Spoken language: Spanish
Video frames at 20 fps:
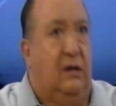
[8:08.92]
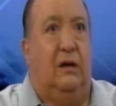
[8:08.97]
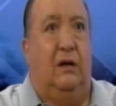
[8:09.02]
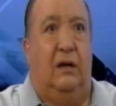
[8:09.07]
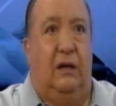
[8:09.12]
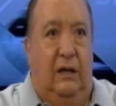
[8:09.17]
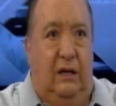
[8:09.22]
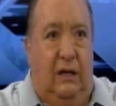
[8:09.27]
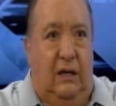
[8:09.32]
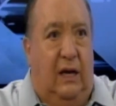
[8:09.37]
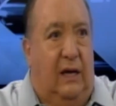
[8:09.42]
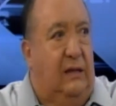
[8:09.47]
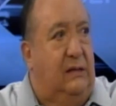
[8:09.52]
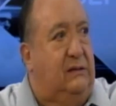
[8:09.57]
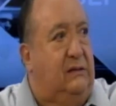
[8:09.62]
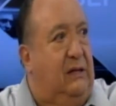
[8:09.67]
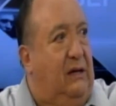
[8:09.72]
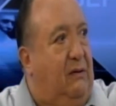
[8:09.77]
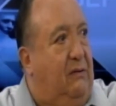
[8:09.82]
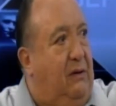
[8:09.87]
y ahí
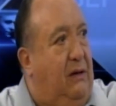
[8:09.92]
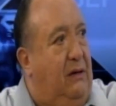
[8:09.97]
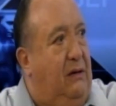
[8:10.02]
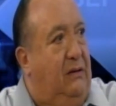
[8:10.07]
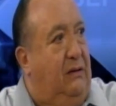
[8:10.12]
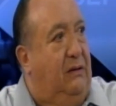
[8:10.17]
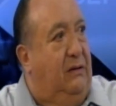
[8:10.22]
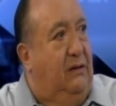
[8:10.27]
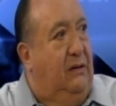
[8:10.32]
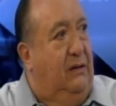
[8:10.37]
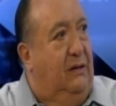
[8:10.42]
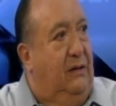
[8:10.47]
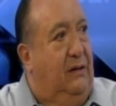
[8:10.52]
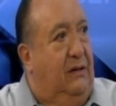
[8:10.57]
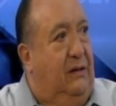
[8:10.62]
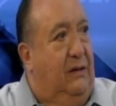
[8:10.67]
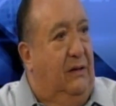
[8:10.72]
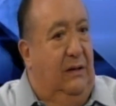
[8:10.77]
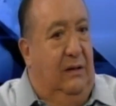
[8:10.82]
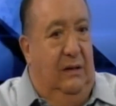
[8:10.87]
estaba. Wow.
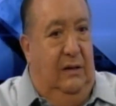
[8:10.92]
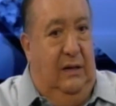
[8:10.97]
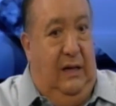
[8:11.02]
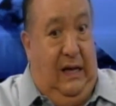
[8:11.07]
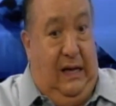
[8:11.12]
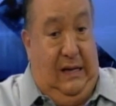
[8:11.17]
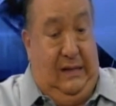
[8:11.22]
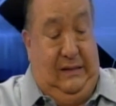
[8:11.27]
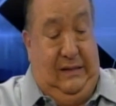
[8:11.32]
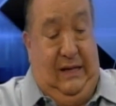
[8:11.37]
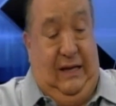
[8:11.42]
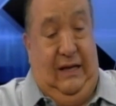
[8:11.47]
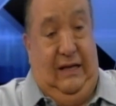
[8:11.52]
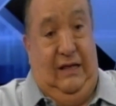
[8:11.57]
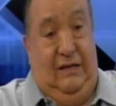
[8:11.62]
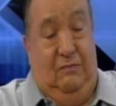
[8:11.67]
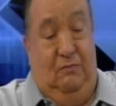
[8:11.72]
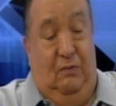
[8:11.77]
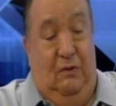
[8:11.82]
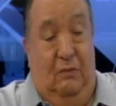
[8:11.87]
Hasta que
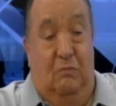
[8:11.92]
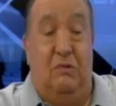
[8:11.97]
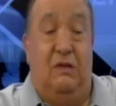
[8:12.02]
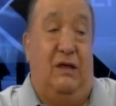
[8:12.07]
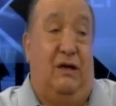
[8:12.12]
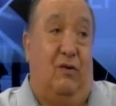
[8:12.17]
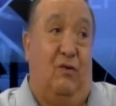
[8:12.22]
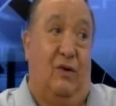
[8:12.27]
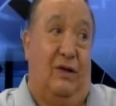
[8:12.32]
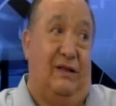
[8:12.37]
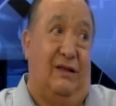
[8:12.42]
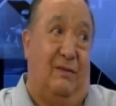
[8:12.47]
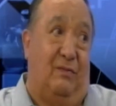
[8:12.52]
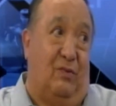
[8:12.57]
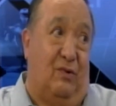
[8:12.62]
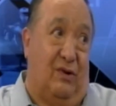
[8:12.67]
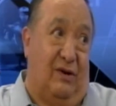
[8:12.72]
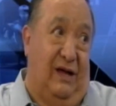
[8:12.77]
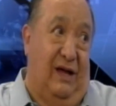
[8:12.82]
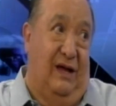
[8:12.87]
después me di cuenta
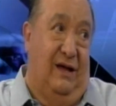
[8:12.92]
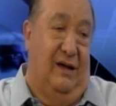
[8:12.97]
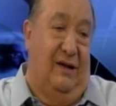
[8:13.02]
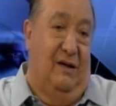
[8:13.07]
por qué,